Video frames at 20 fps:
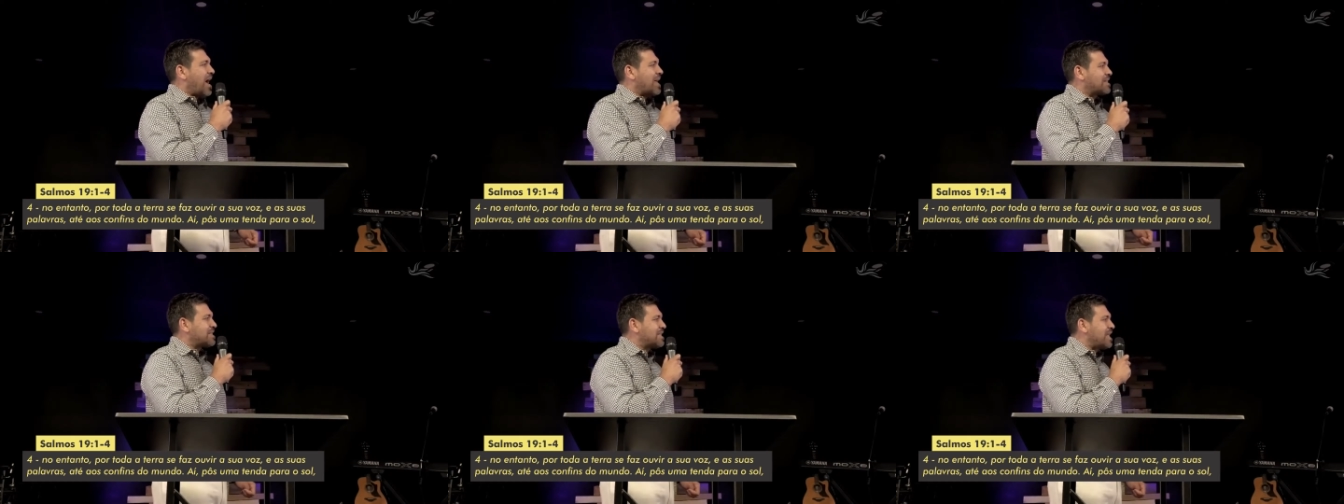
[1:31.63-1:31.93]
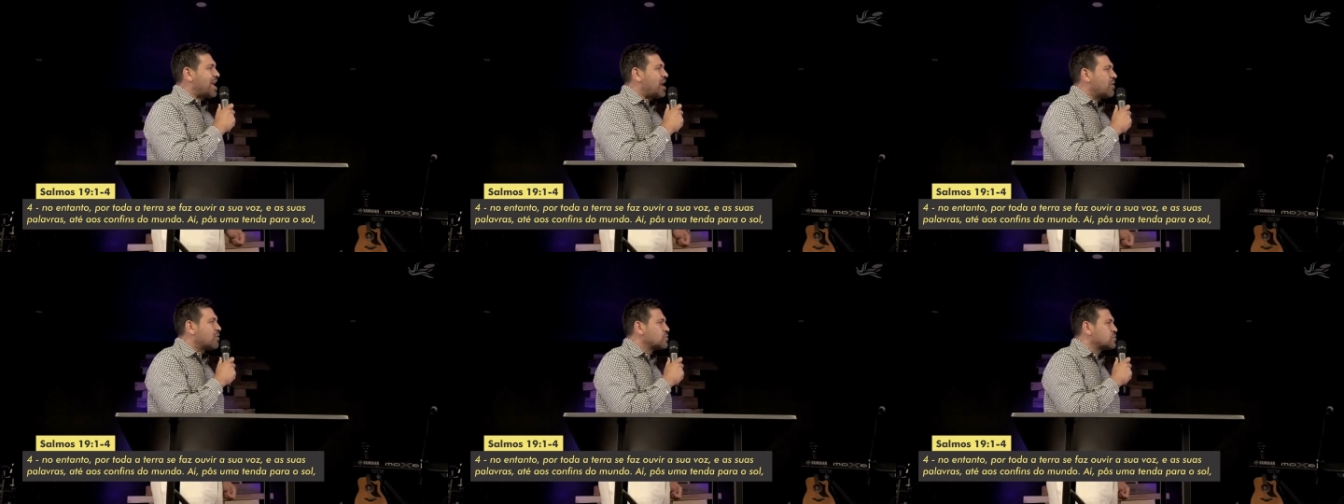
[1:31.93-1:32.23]

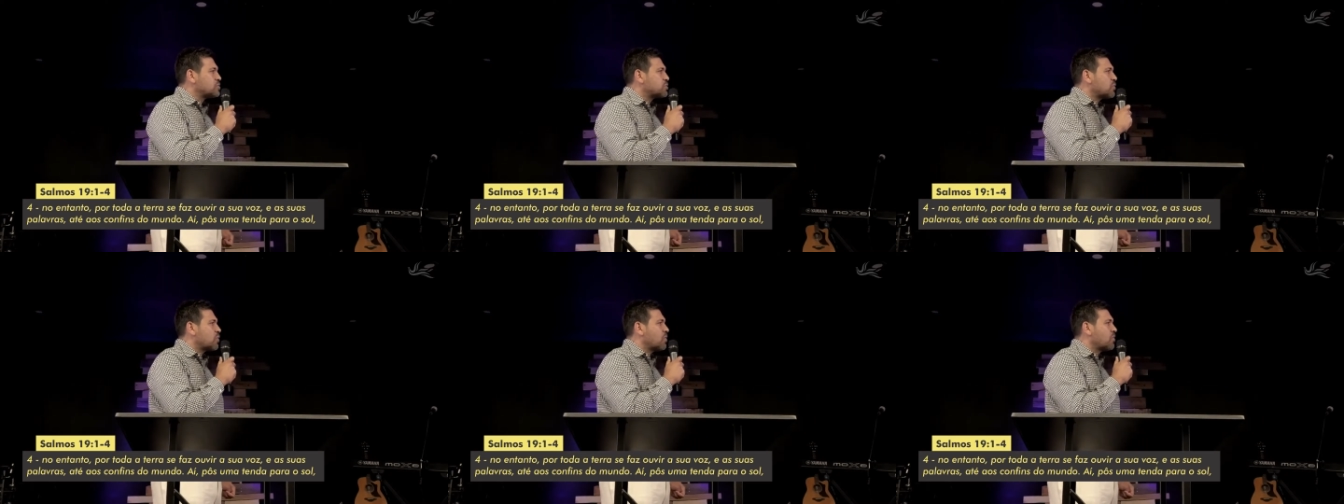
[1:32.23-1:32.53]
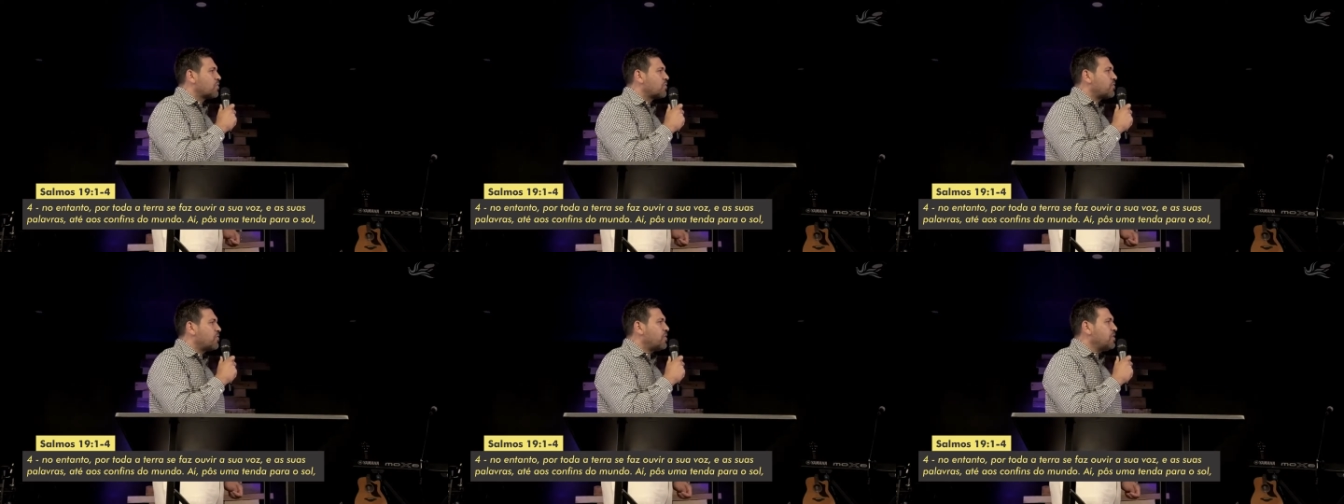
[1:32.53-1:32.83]
até os
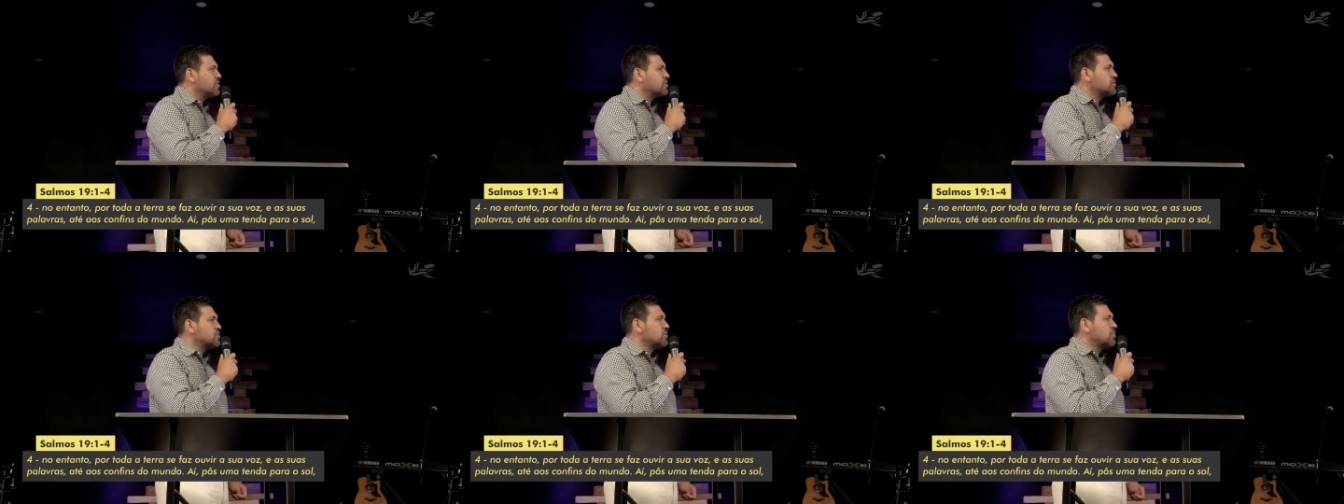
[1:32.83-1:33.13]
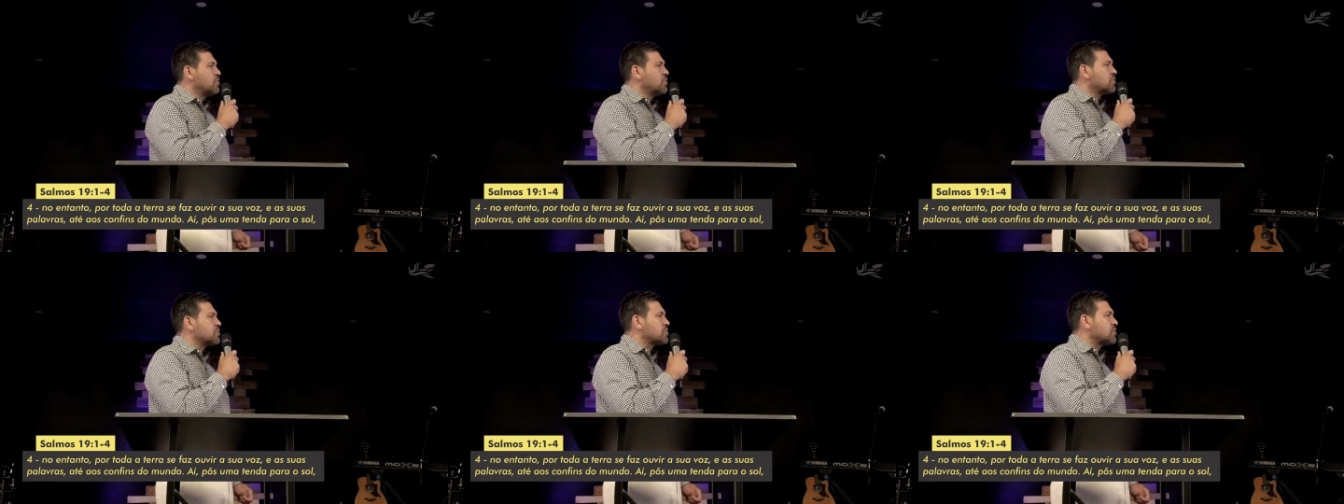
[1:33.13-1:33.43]
confins
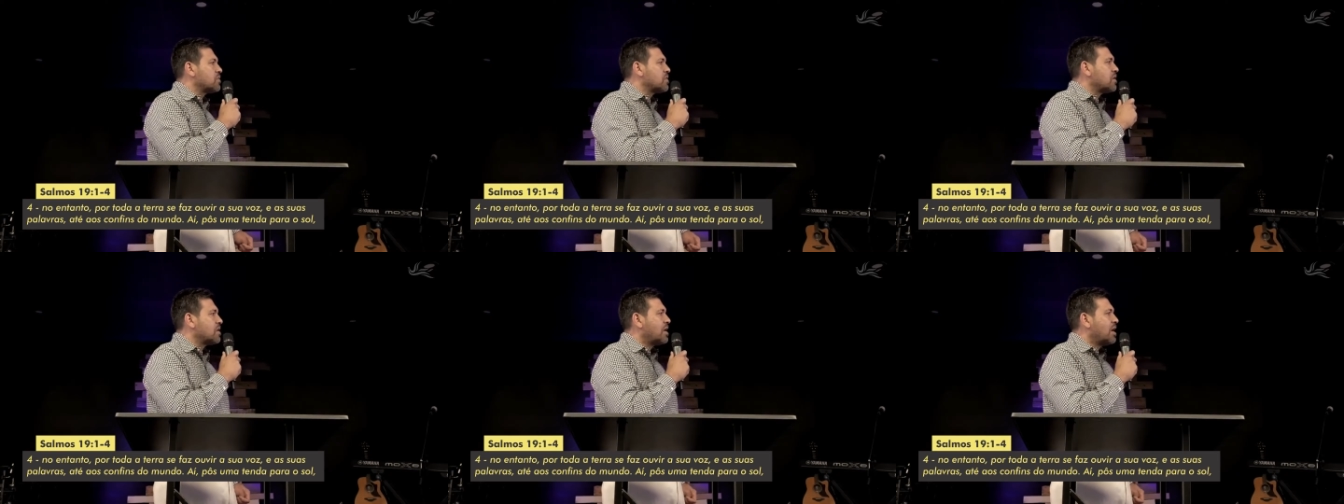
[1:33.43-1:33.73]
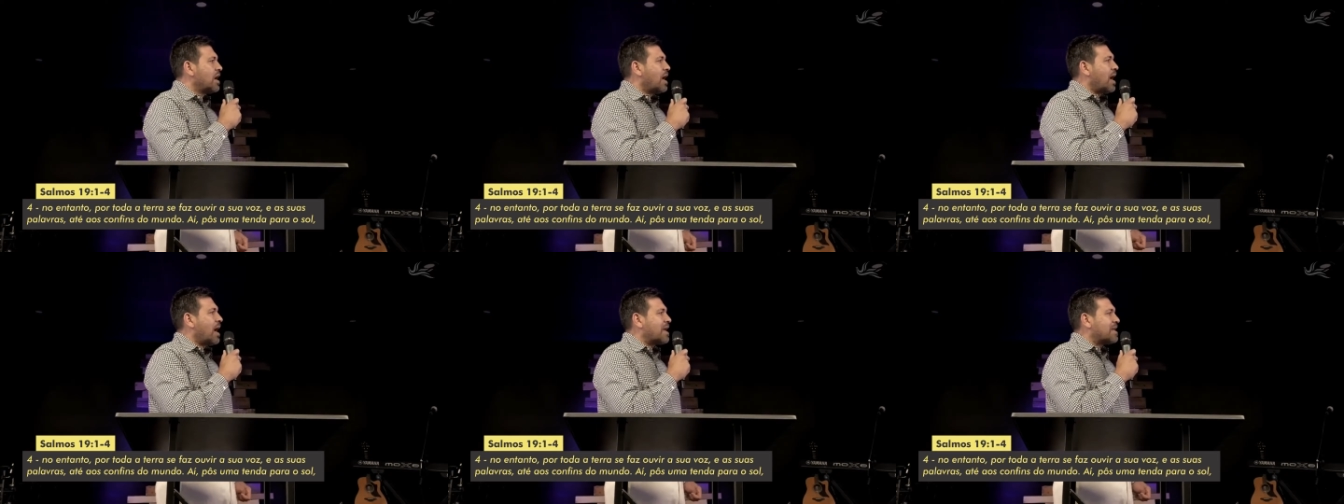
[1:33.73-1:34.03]
do mundo.
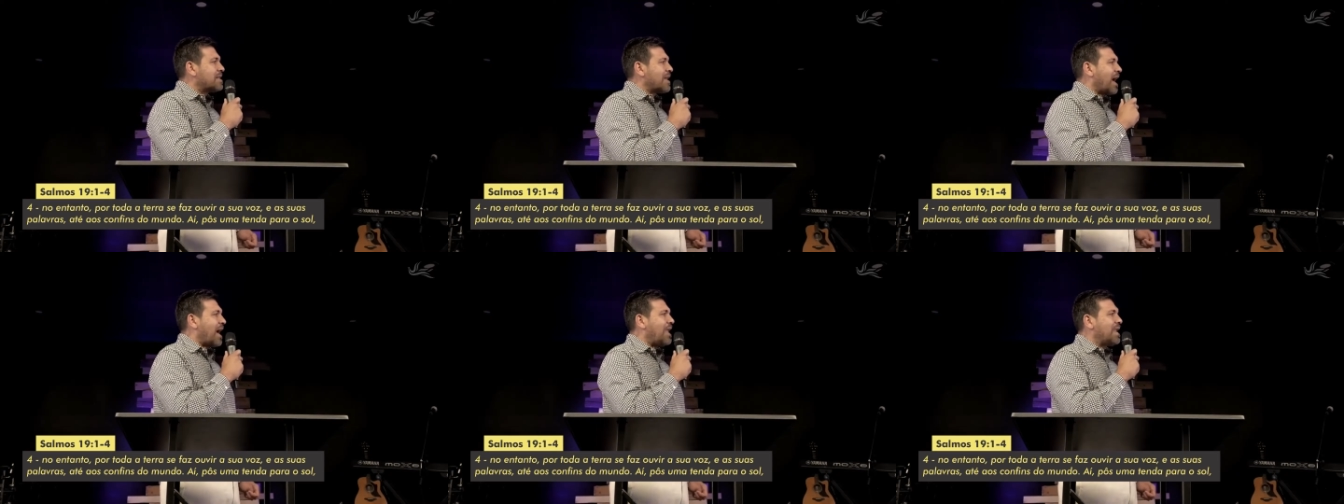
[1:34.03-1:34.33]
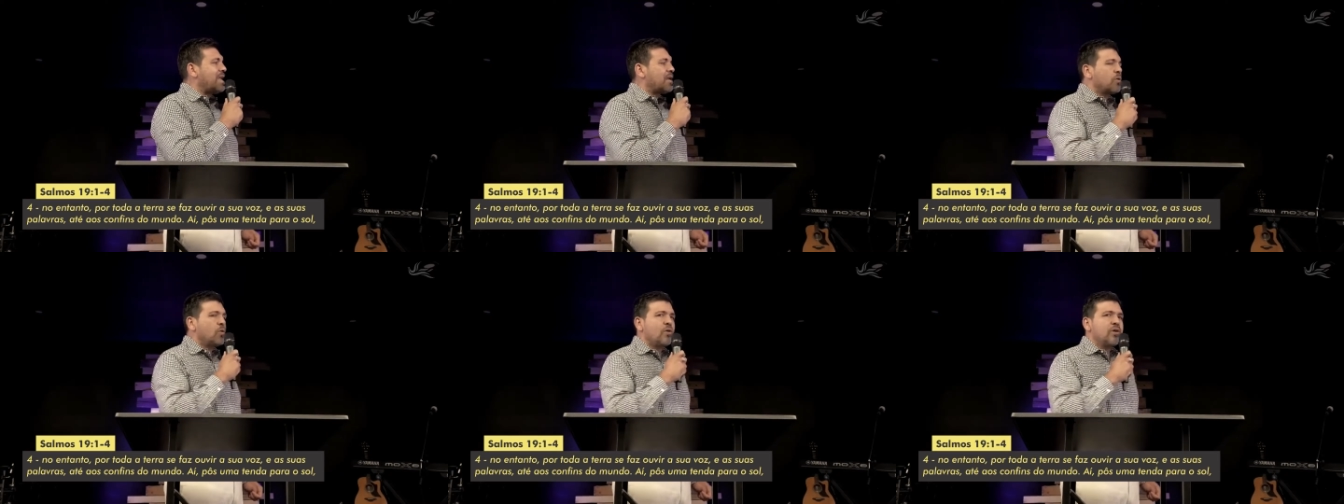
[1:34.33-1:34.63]

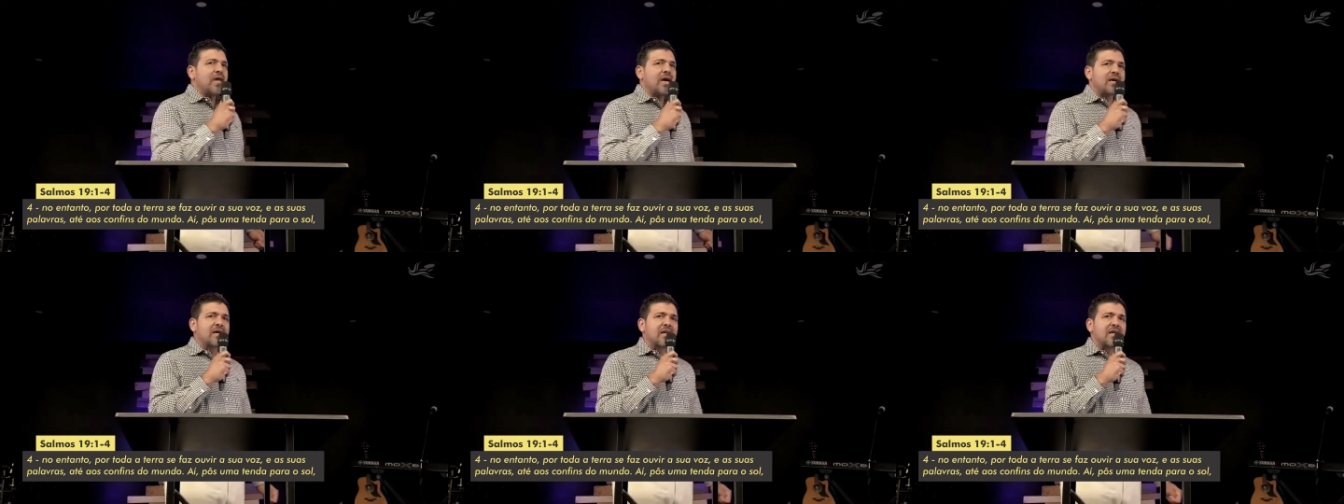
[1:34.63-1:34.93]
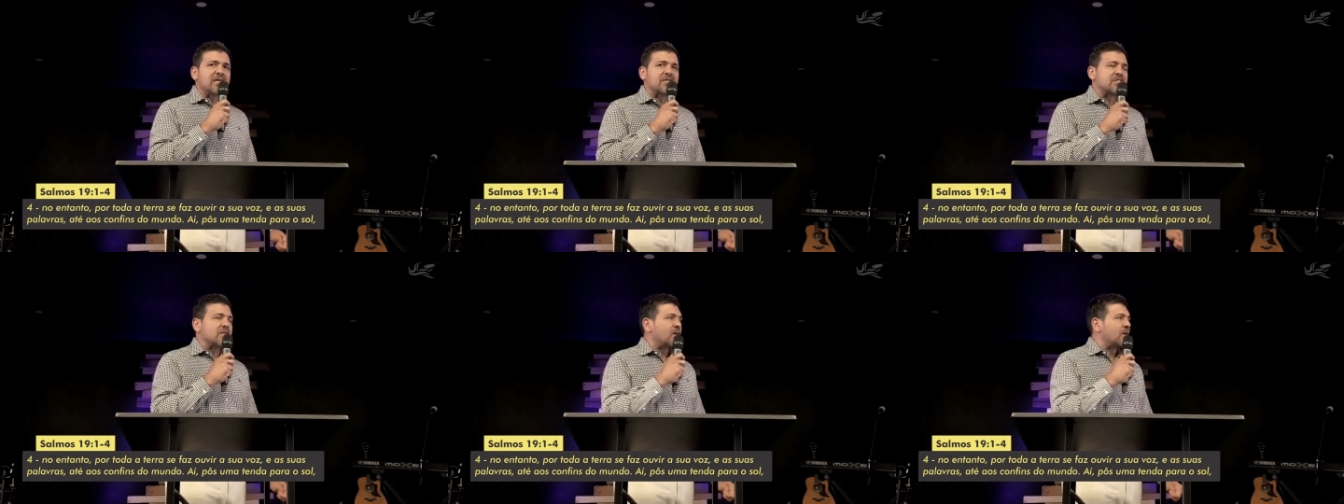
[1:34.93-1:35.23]
Aleluia,
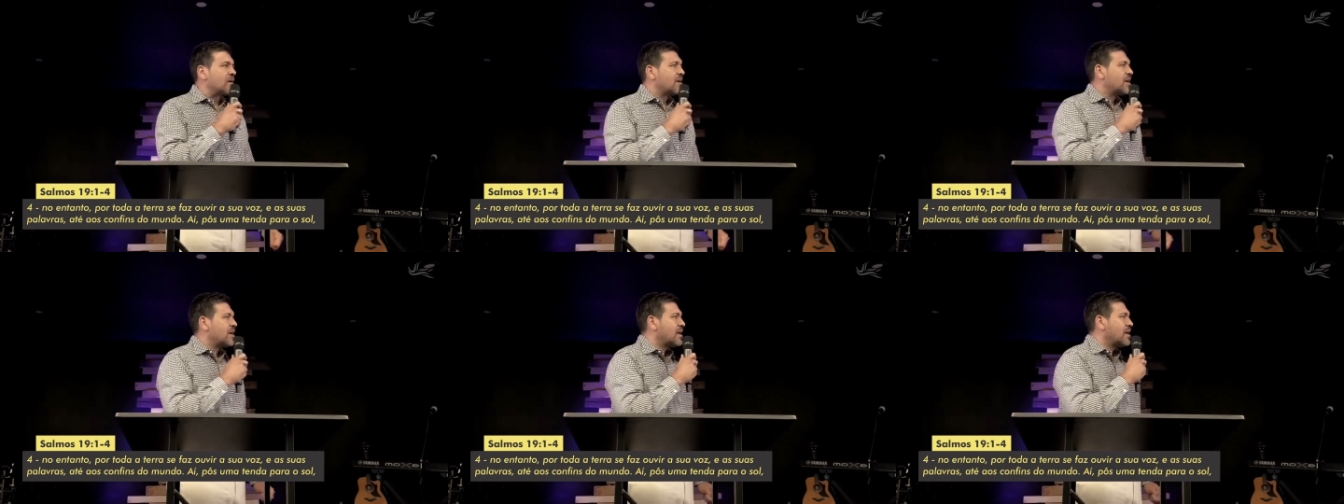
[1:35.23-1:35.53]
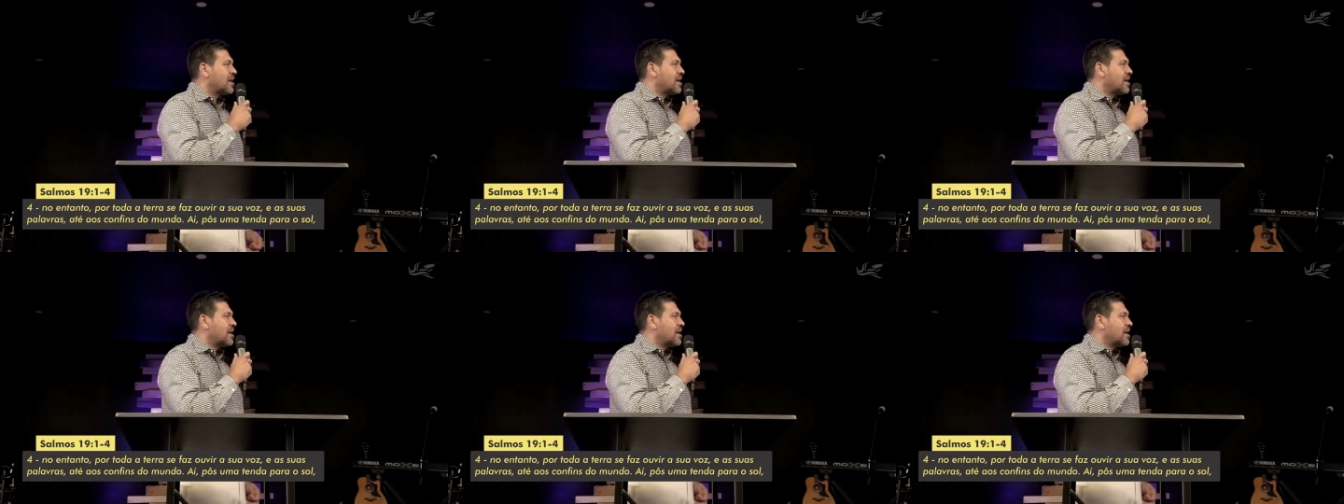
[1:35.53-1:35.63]
igreja!